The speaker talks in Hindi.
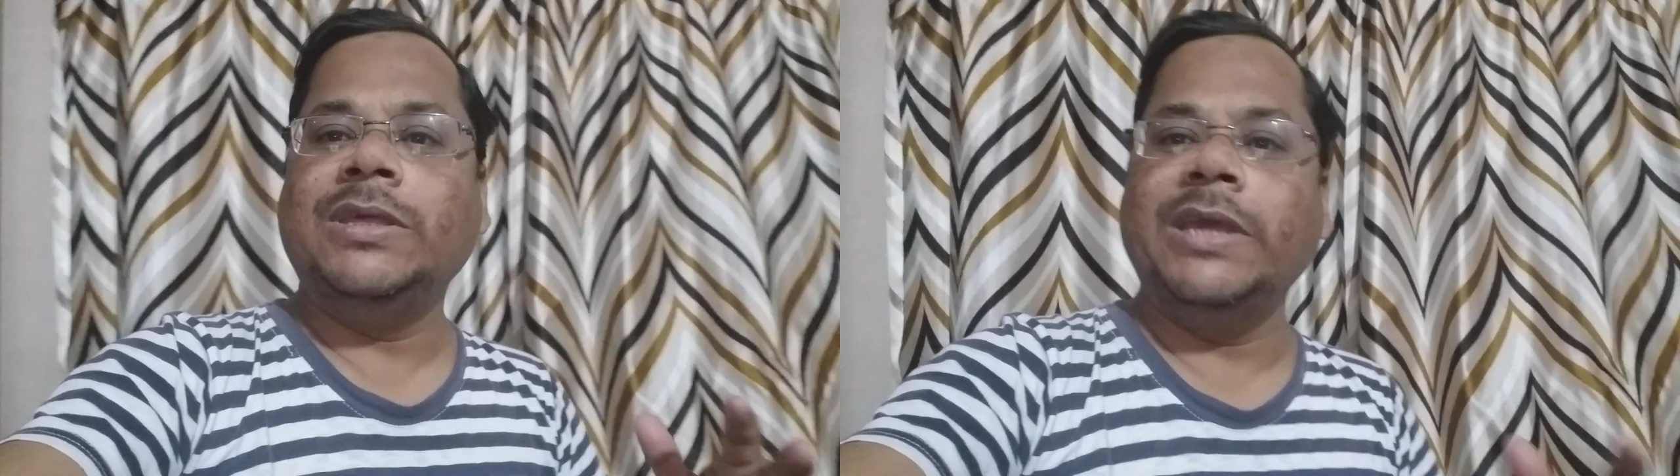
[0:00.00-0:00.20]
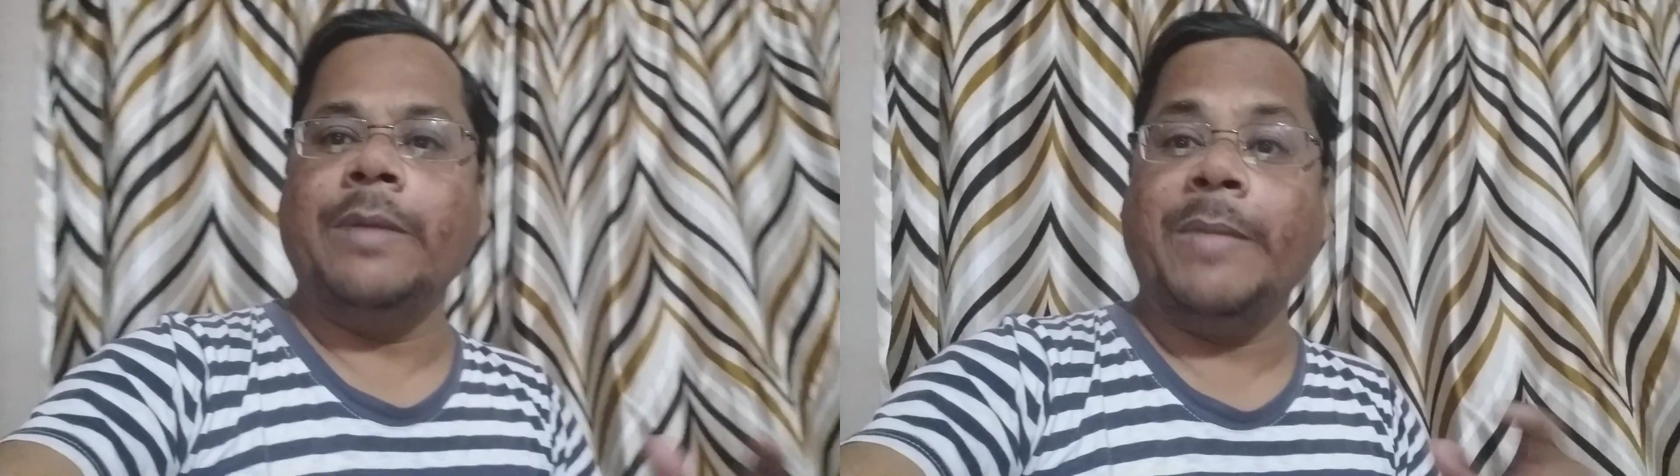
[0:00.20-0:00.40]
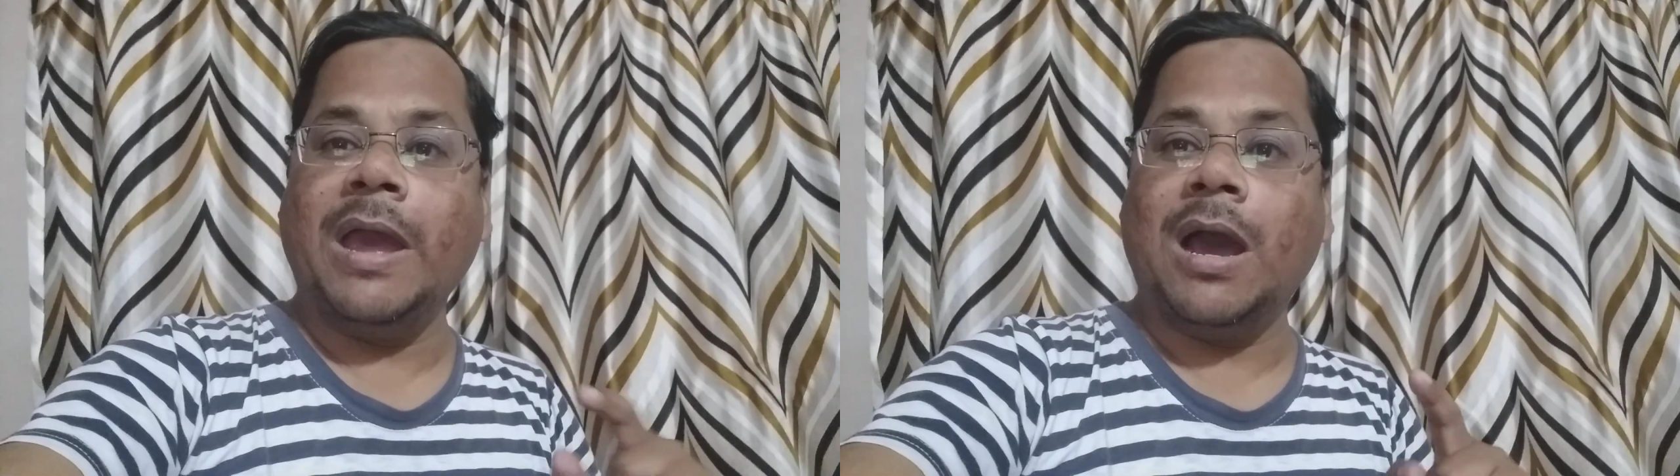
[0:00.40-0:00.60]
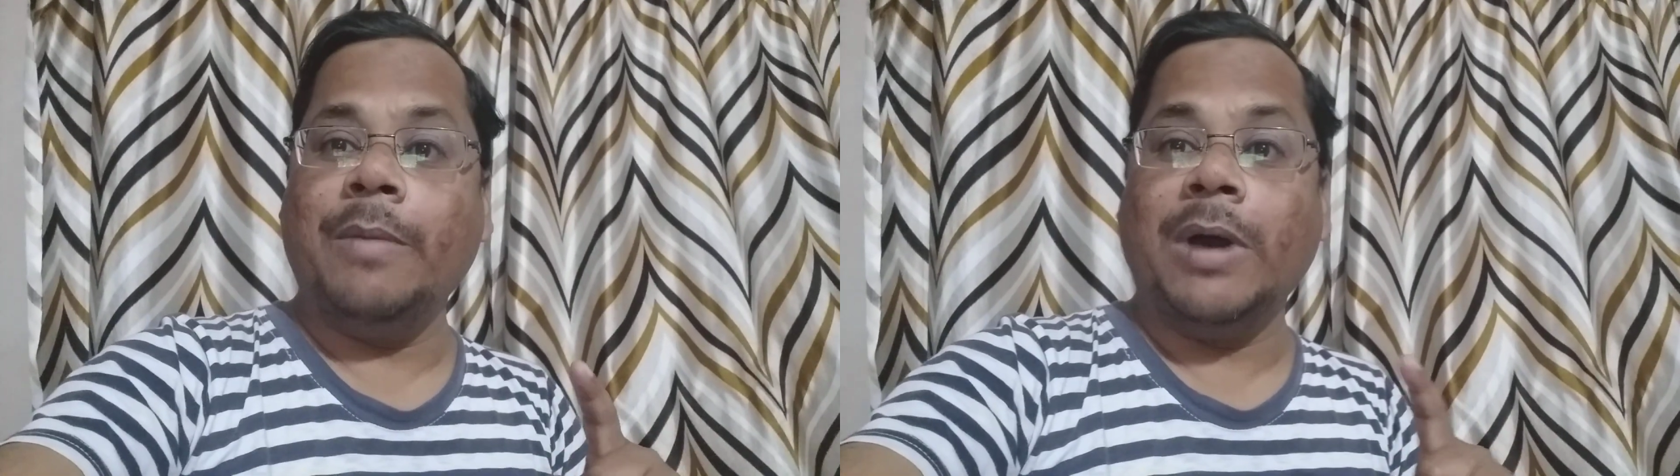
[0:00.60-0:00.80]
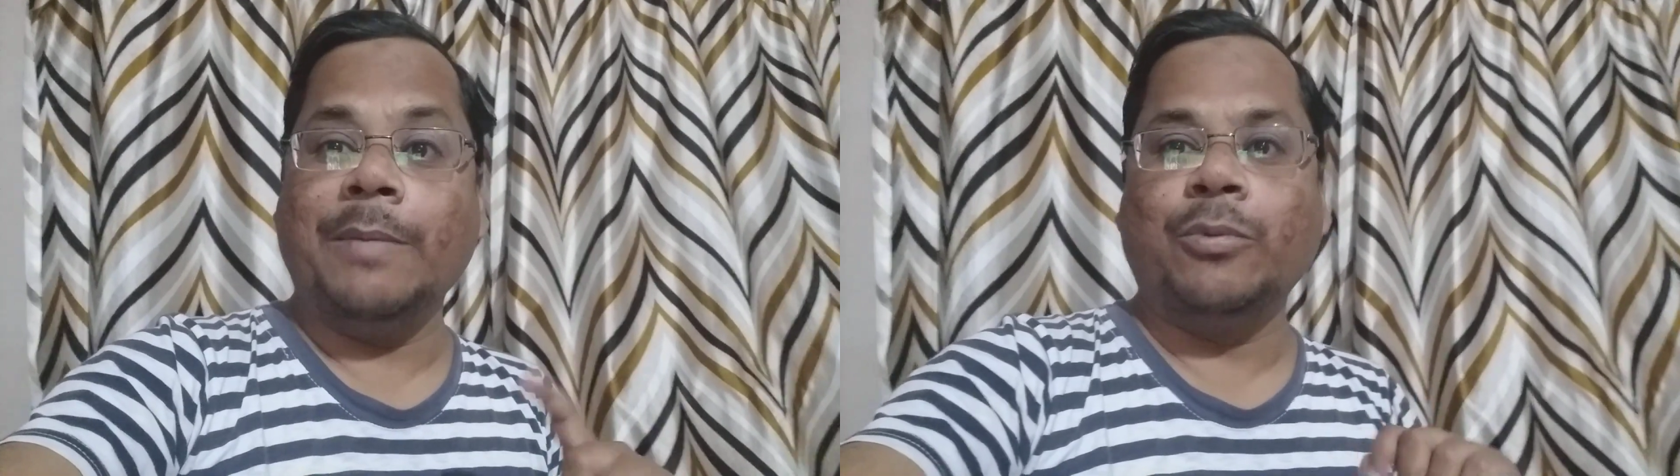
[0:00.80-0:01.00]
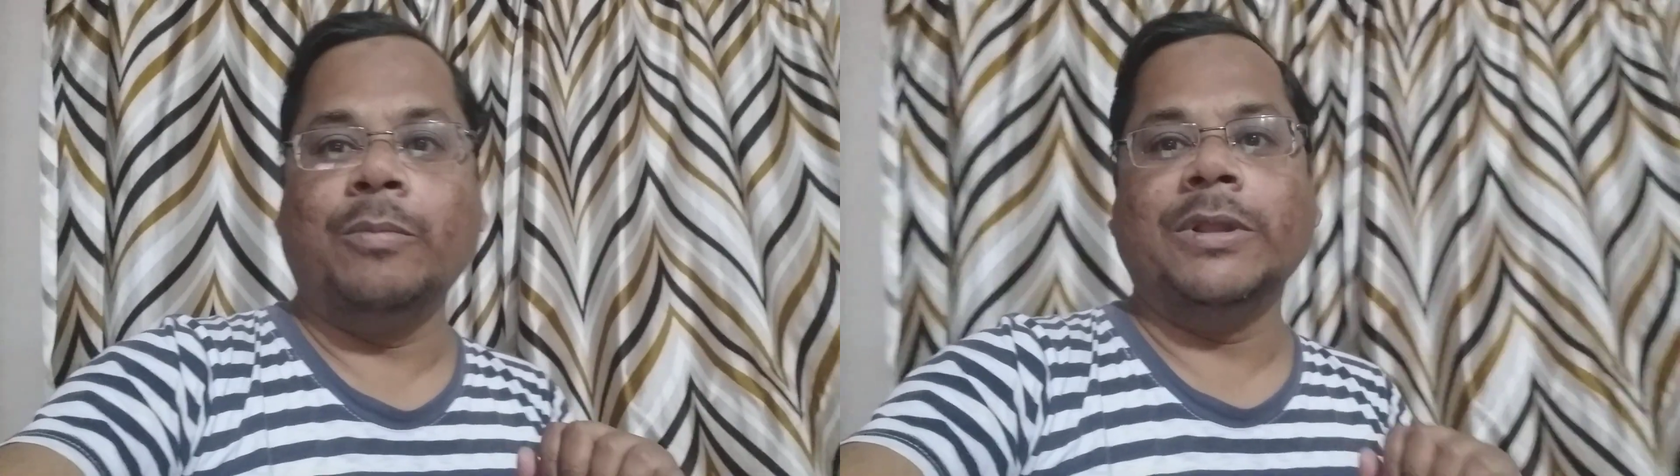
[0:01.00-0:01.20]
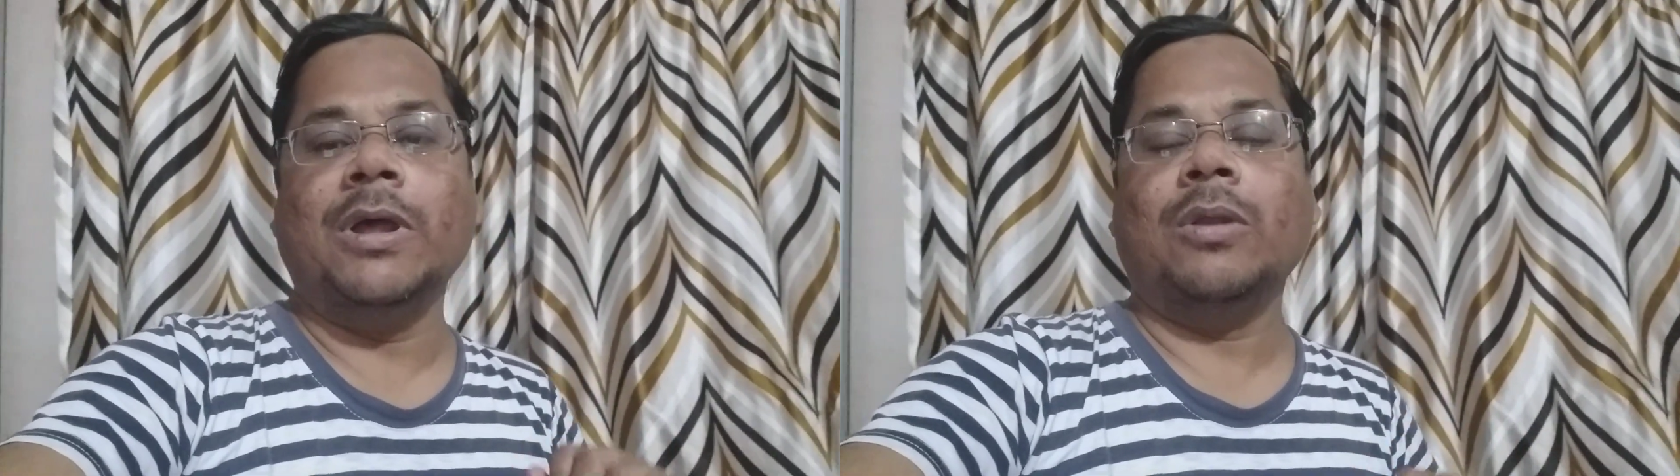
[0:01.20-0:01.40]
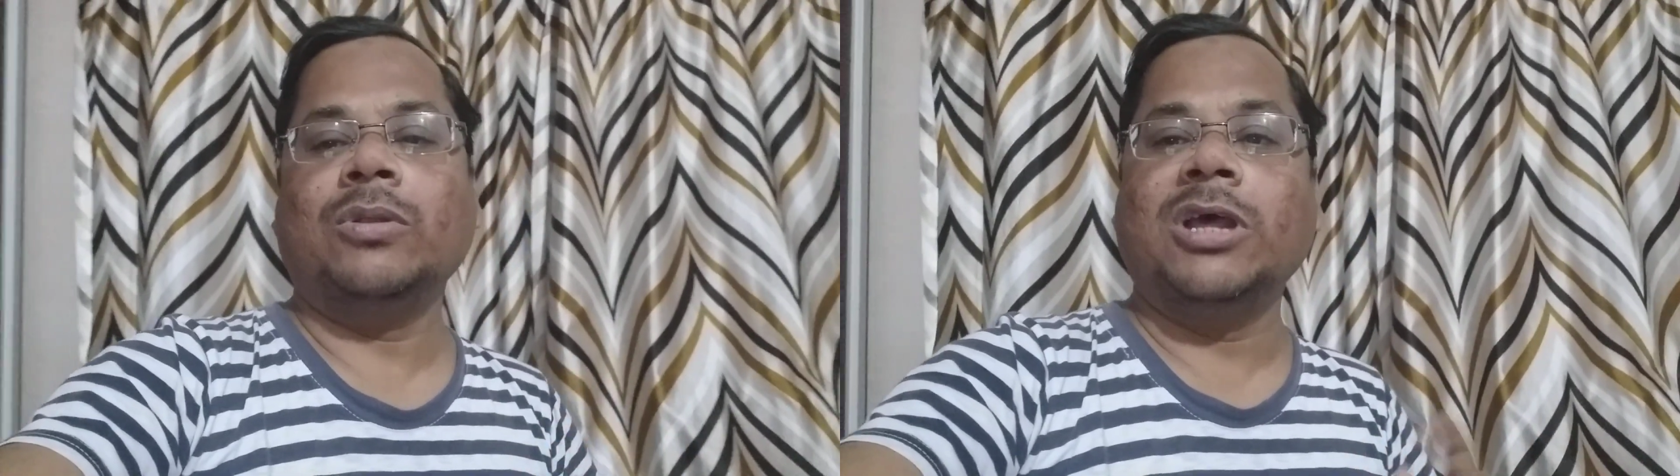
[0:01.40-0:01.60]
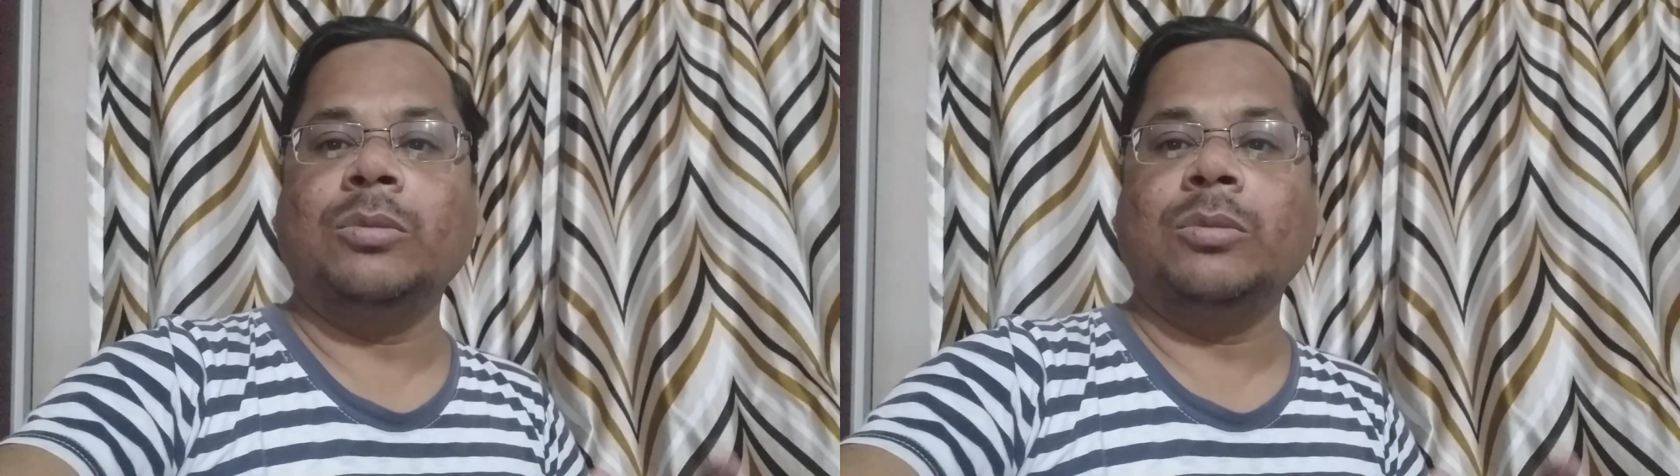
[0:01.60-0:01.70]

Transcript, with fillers: ये मैं अब आपको बता रहा हूँ